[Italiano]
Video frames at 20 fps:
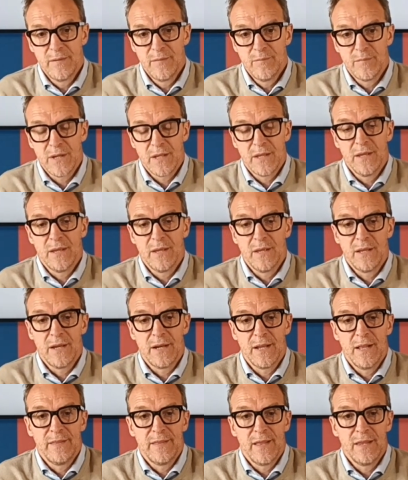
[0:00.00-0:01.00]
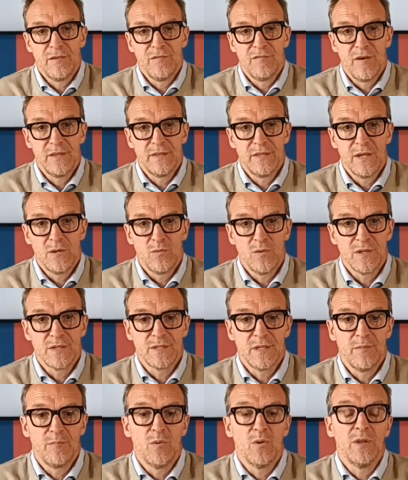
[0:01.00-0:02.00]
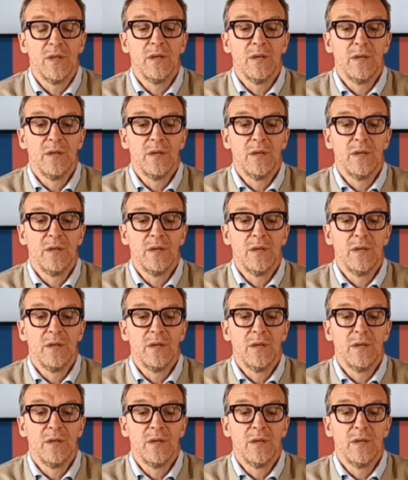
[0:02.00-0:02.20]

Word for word: perché la realtà dei fatti è questa. Poi